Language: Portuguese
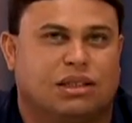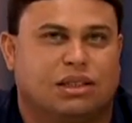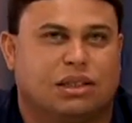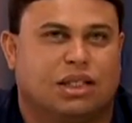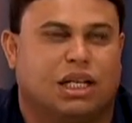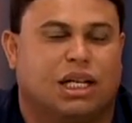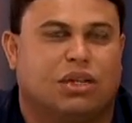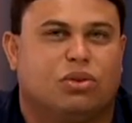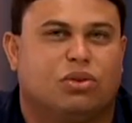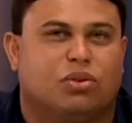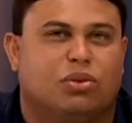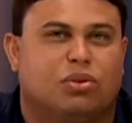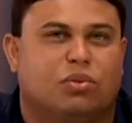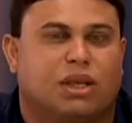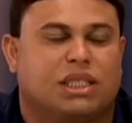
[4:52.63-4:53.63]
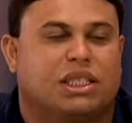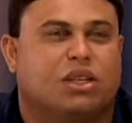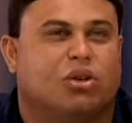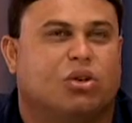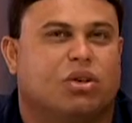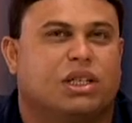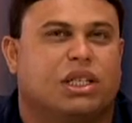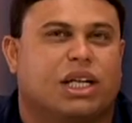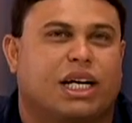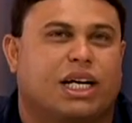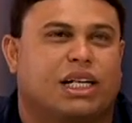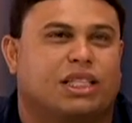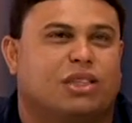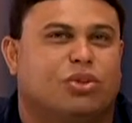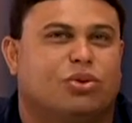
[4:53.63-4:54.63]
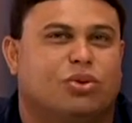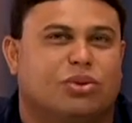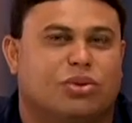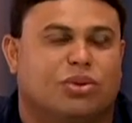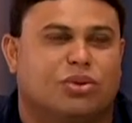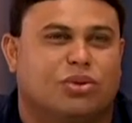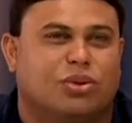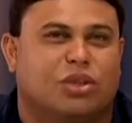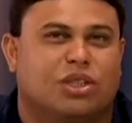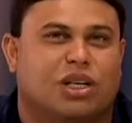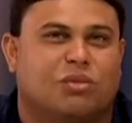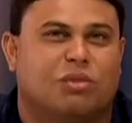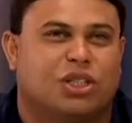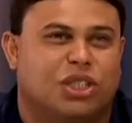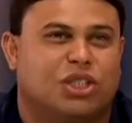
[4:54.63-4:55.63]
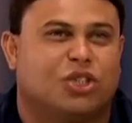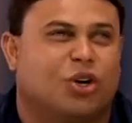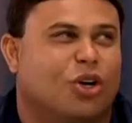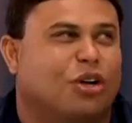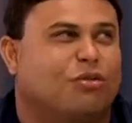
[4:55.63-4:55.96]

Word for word: lá no, no Barcelona, que é a casa do, do nosso amigo Gerinha. que joga